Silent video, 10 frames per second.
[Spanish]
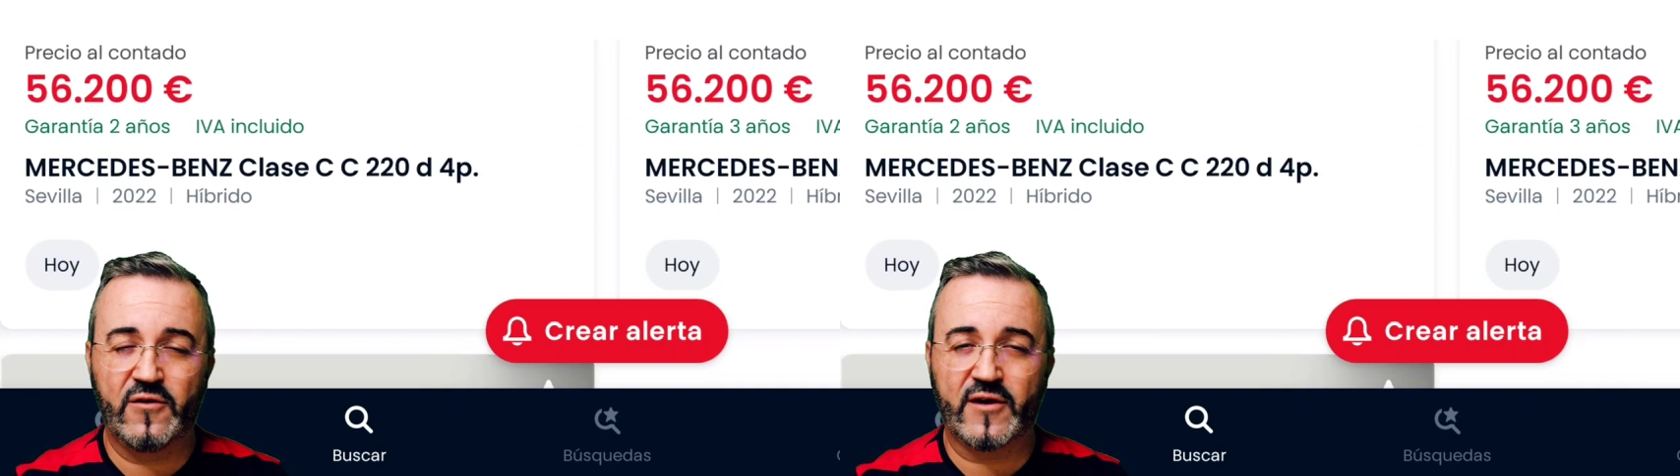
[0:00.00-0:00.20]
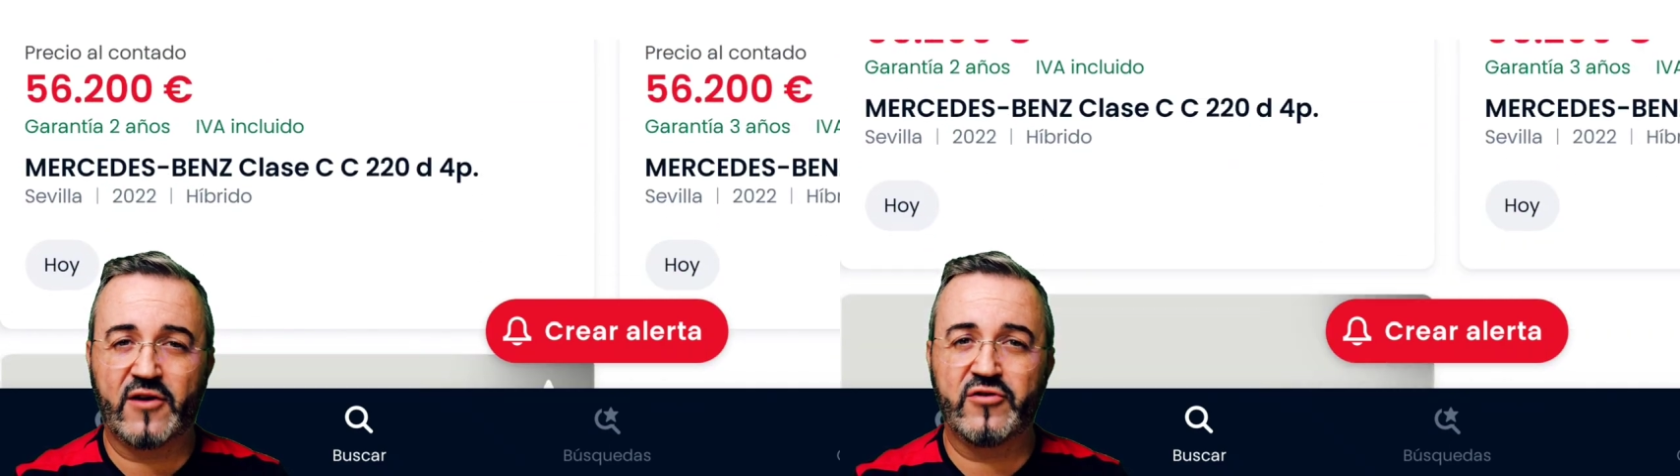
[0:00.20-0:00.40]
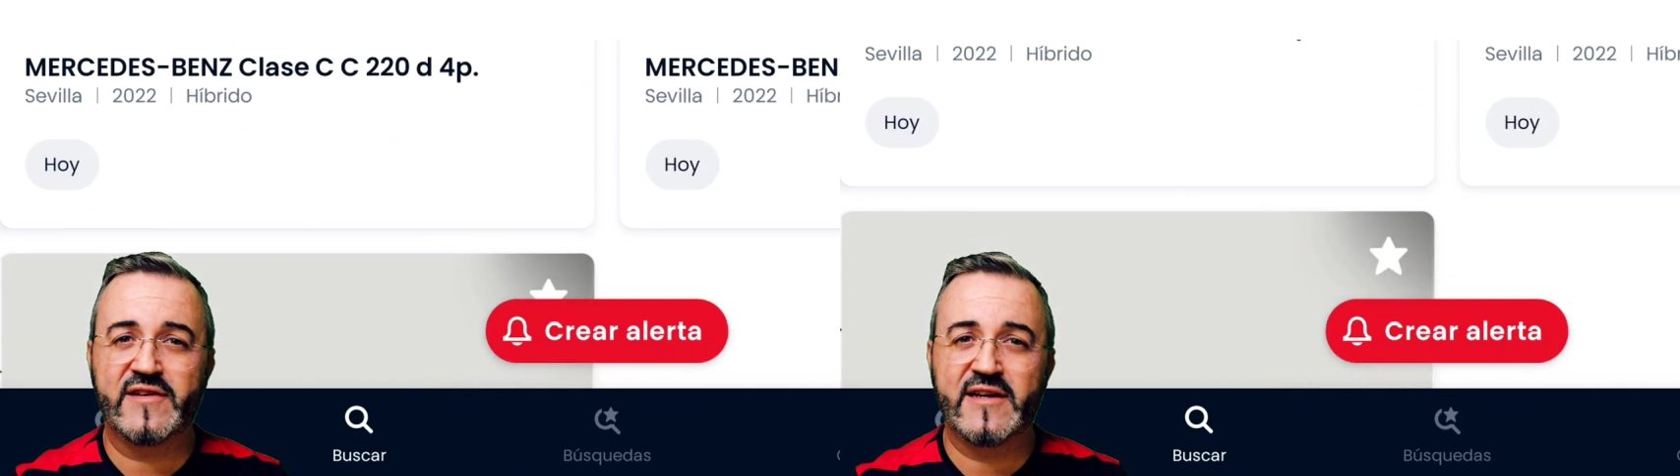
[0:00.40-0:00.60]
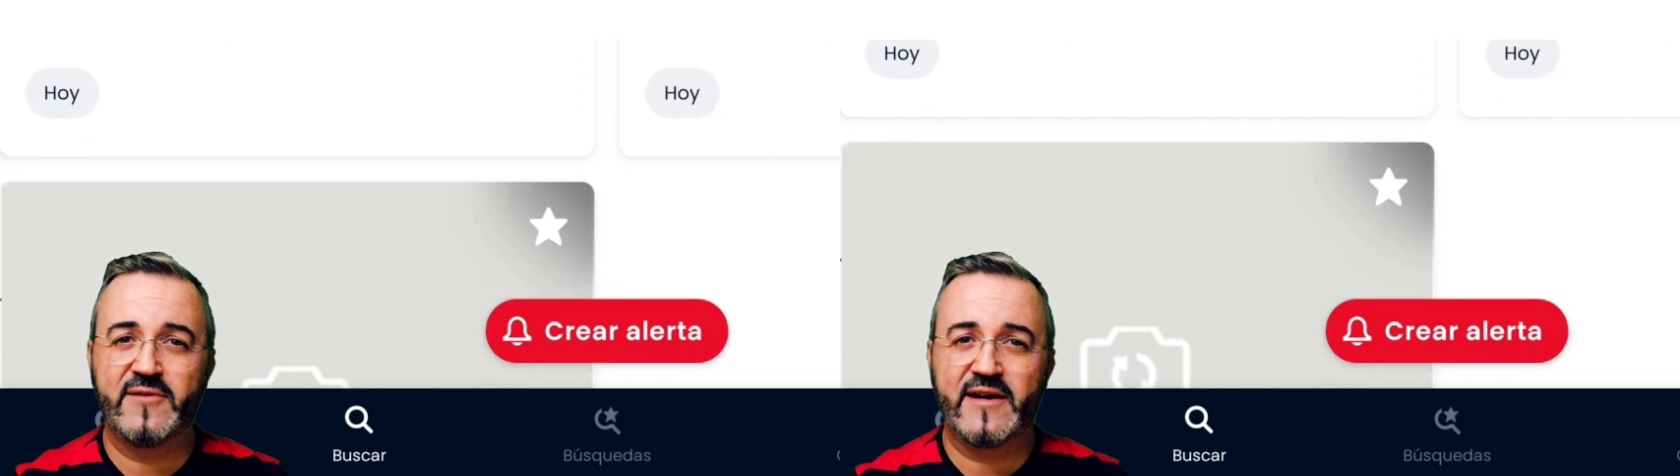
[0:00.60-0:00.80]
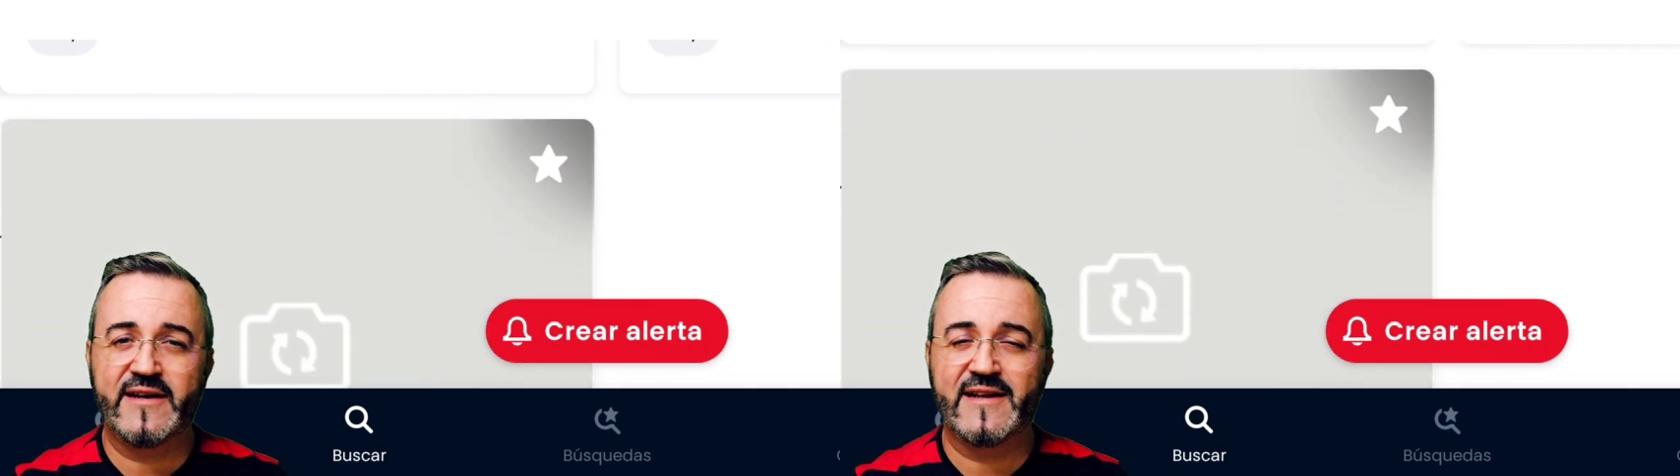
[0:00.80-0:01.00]
lo que
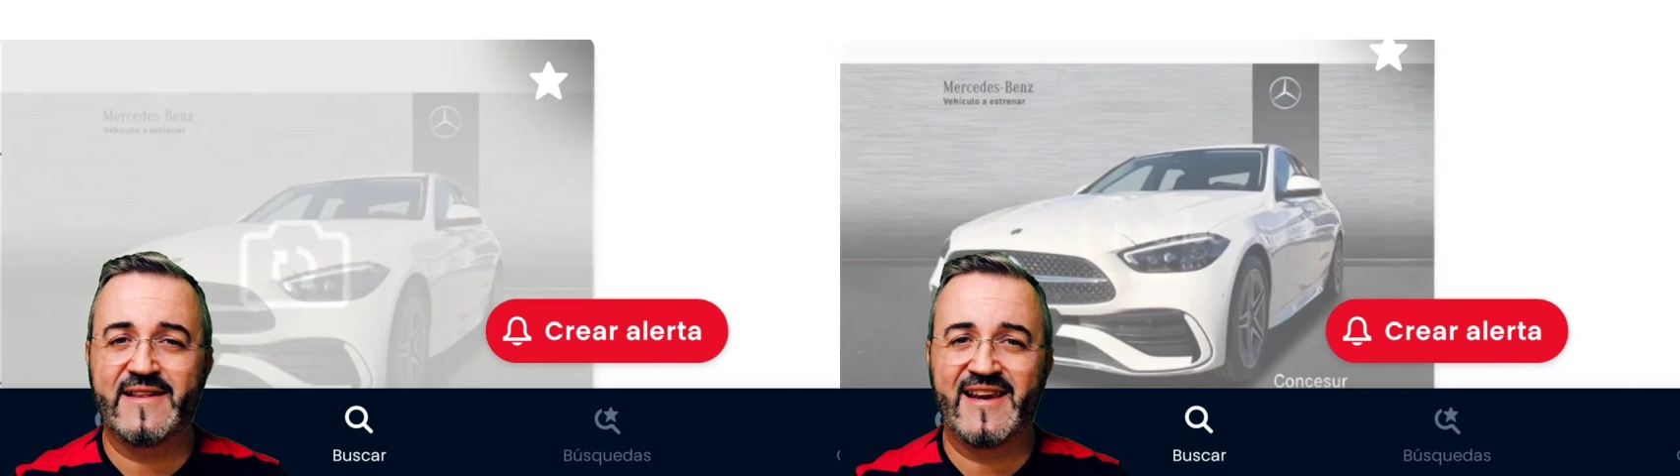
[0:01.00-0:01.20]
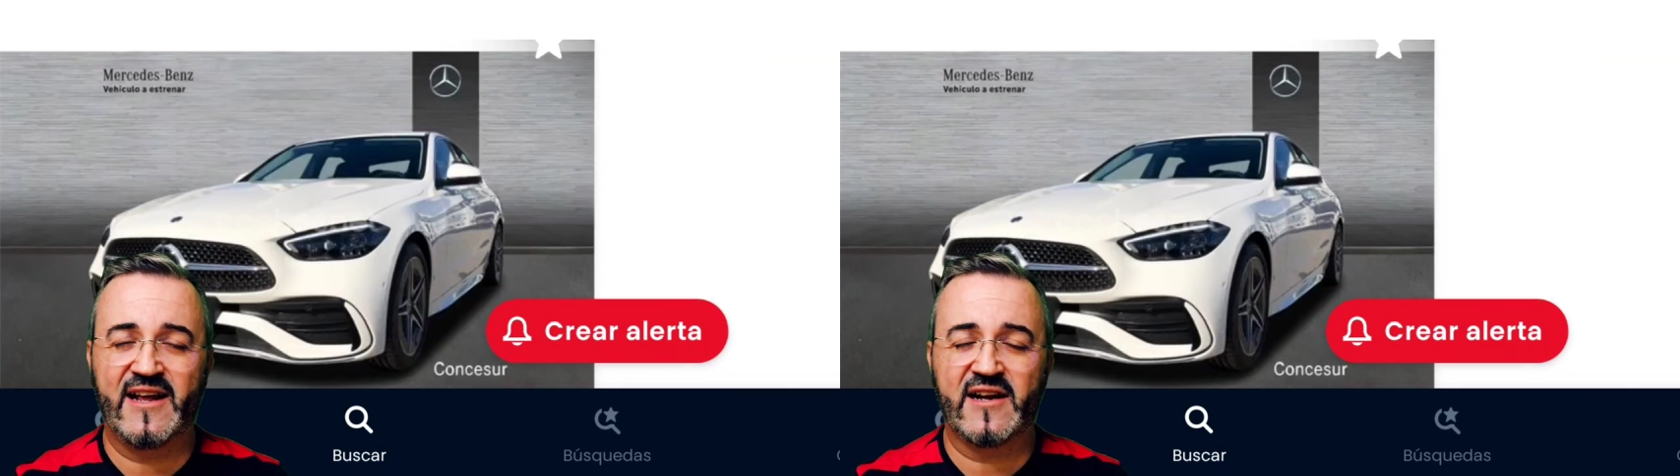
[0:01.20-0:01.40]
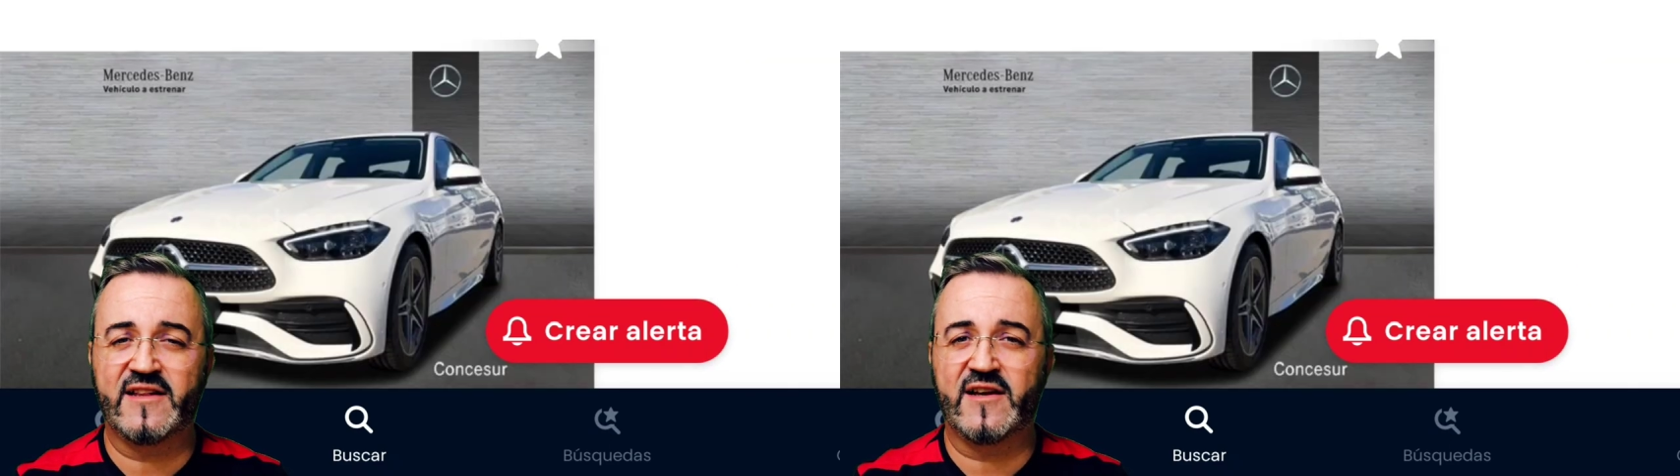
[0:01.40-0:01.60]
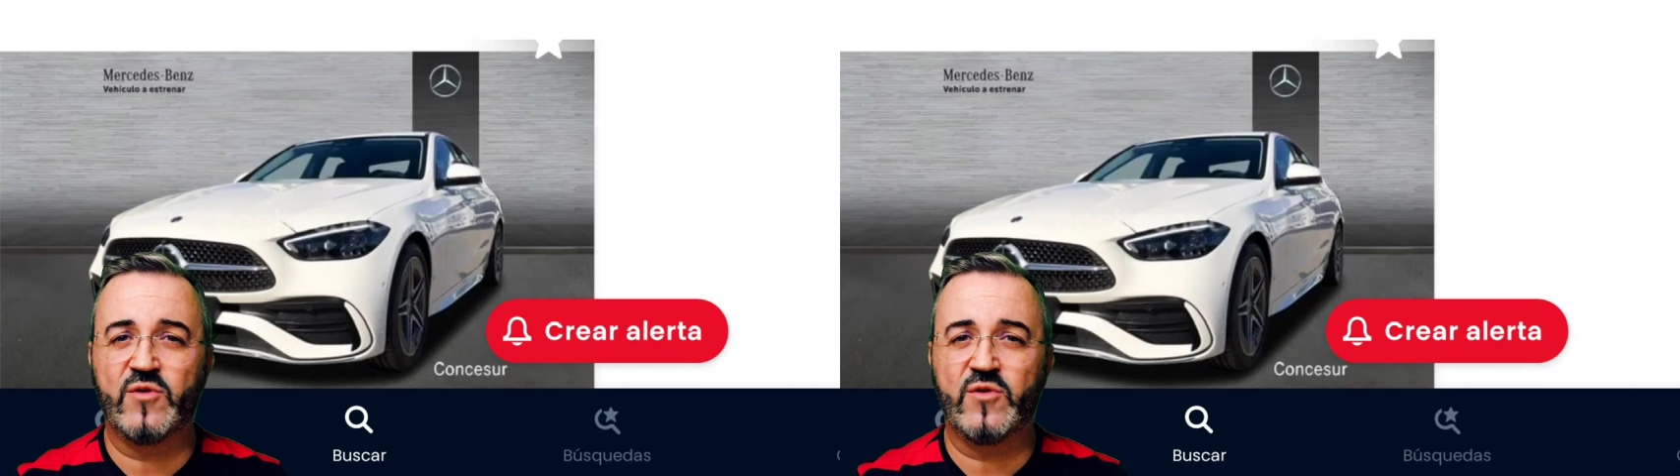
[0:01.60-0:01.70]
conlleva y el dinero que